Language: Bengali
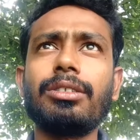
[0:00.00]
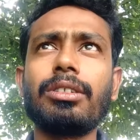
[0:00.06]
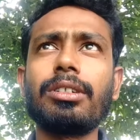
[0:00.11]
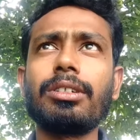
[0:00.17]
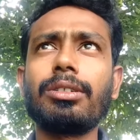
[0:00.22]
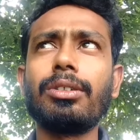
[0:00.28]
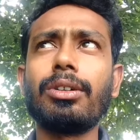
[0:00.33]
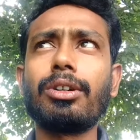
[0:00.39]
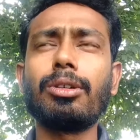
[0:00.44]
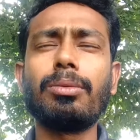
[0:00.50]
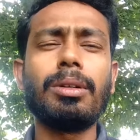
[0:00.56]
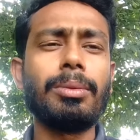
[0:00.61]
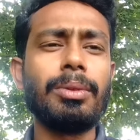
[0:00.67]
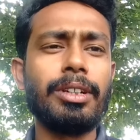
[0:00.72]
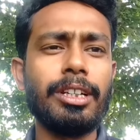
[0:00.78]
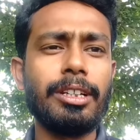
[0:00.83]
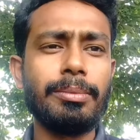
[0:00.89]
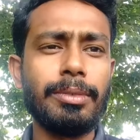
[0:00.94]
ধরেন
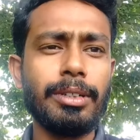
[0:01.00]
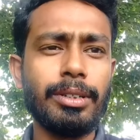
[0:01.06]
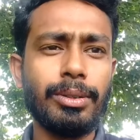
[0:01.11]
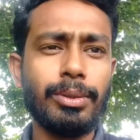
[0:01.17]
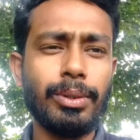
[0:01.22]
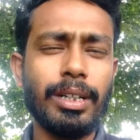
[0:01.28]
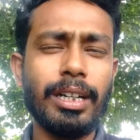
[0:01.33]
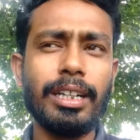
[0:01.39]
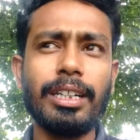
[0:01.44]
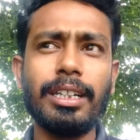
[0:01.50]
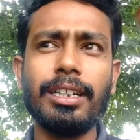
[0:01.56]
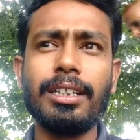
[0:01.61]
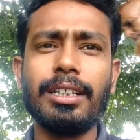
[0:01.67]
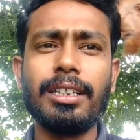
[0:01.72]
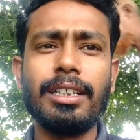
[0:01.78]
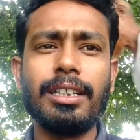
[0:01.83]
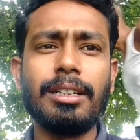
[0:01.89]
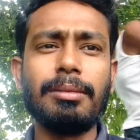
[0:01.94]
গণভবনের ওখানে
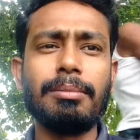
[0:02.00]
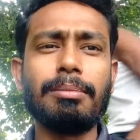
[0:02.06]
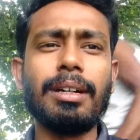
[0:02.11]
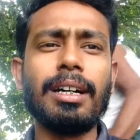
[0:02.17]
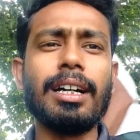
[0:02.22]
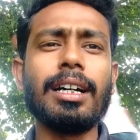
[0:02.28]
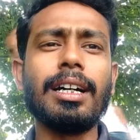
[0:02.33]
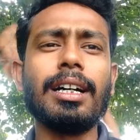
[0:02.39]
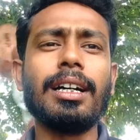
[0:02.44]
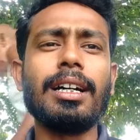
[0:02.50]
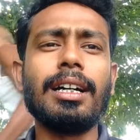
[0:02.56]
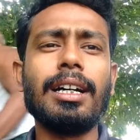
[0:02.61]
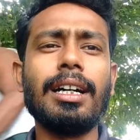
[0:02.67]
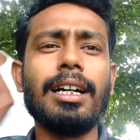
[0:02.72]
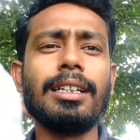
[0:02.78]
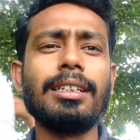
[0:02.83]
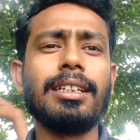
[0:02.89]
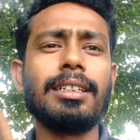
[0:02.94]
বা
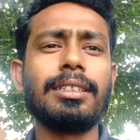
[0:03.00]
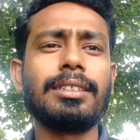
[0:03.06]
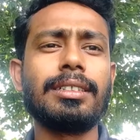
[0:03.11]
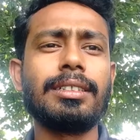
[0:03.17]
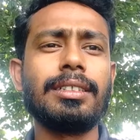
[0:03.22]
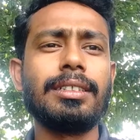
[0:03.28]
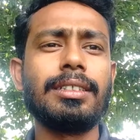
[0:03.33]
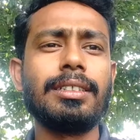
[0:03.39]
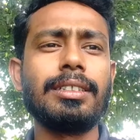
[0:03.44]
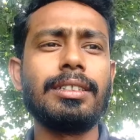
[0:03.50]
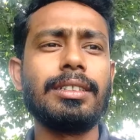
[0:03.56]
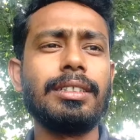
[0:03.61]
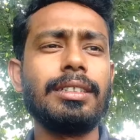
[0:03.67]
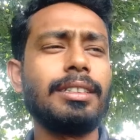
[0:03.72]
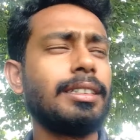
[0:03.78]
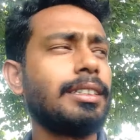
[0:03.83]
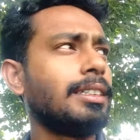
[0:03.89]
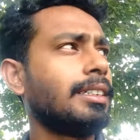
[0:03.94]
আদার্স
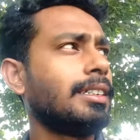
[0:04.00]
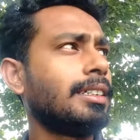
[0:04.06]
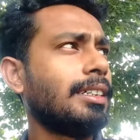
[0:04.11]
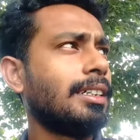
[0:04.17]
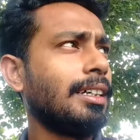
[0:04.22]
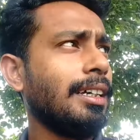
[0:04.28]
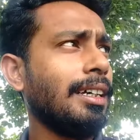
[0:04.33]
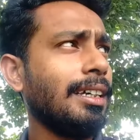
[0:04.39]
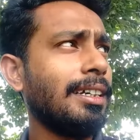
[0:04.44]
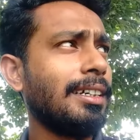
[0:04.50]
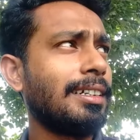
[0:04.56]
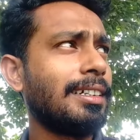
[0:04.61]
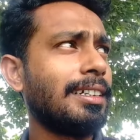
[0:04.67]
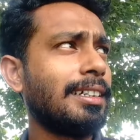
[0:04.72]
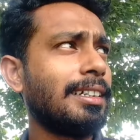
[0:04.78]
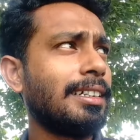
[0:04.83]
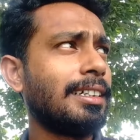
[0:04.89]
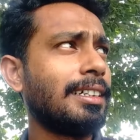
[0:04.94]
হ্যাঁ
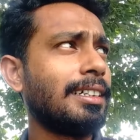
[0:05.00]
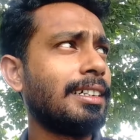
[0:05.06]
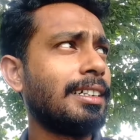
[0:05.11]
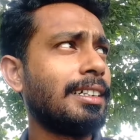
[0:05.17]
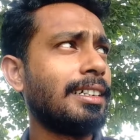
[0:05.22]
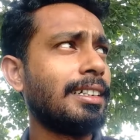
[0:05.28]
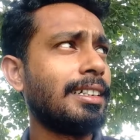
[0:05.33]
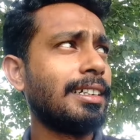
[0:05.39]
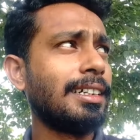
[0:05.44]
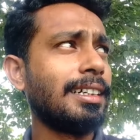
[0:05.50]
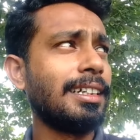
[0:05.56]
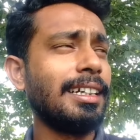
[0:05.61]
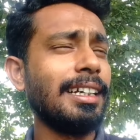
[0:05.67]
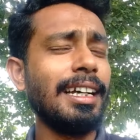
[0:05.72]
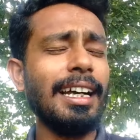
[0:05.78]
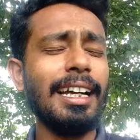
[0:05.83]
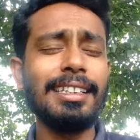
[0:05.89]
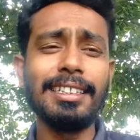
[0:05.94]

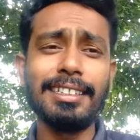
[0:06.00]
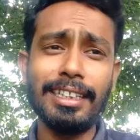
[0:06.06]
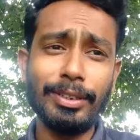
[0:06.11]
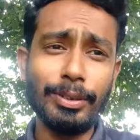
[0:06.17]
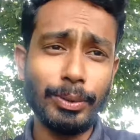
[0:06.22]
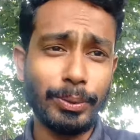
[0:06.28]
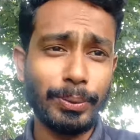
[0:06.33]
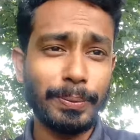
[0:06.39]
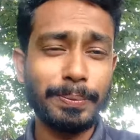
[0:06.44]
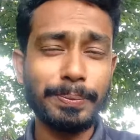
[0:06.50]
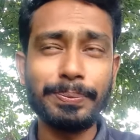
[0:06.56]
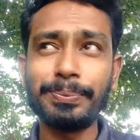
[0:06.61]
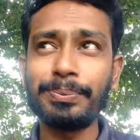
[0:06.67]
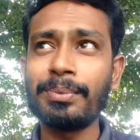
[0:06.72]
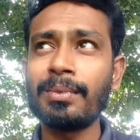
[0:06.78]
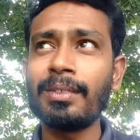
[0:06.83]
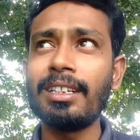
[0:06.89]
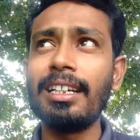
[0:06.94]
আচ্ছা যাই হোক
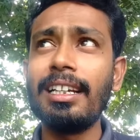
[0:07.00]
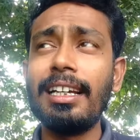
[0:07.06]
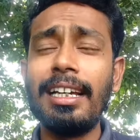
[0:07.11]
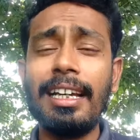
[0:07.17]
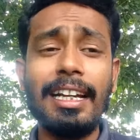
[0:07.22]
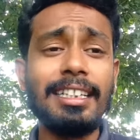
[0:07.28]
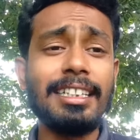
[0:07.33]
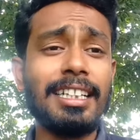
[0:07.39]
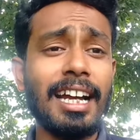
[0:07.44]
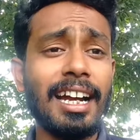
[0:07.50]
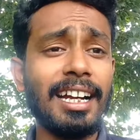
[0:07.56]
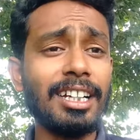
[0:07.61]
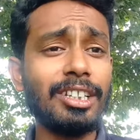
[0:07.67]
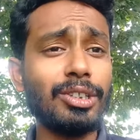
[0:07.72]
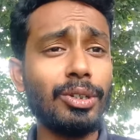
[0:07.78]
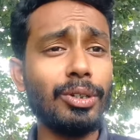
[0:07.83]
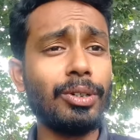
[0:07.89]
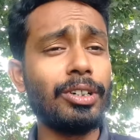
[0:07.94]
এই যে ঢাকা
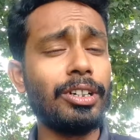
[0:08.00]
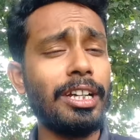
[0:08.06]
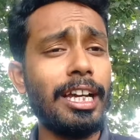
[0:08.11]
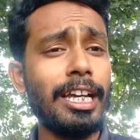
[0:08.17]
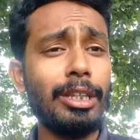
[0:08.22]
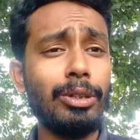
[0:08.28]
শহরের